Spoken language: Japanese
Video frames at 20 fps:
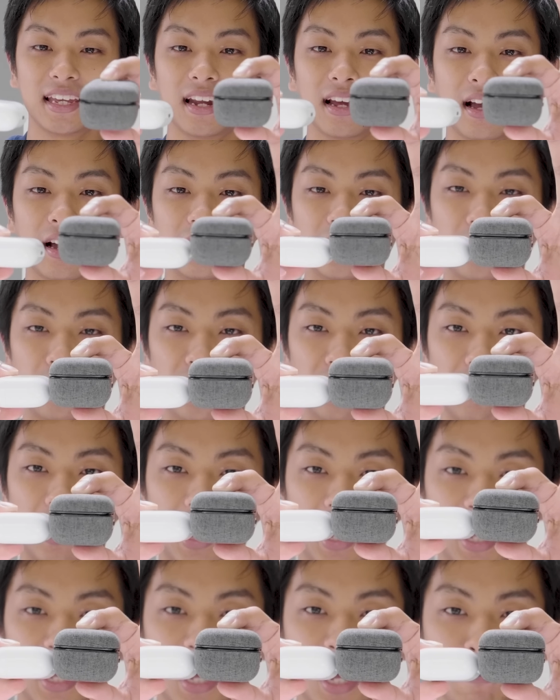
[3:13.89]
明らかにこれ
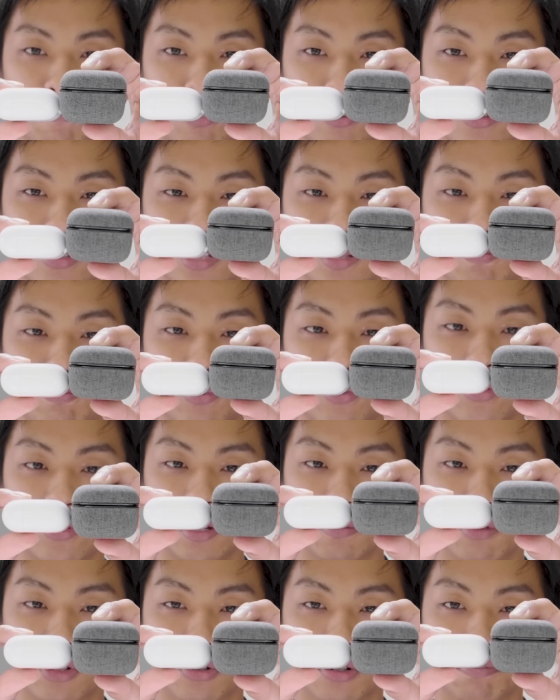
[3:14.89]
は AirPods Pro
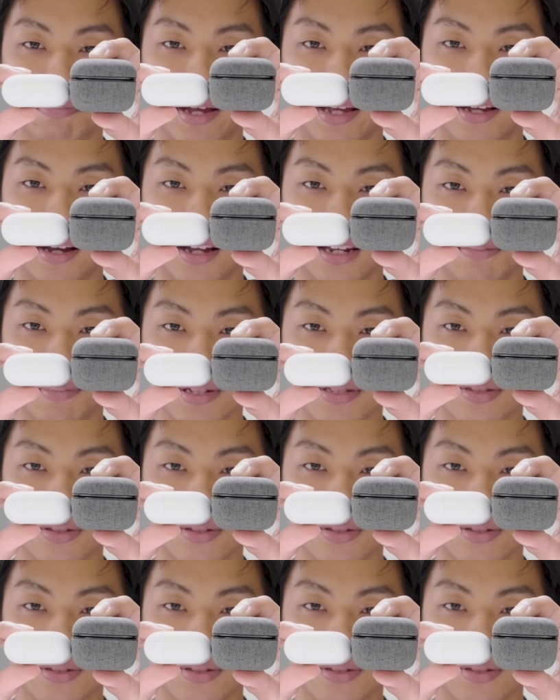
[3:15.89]
に軍配がありま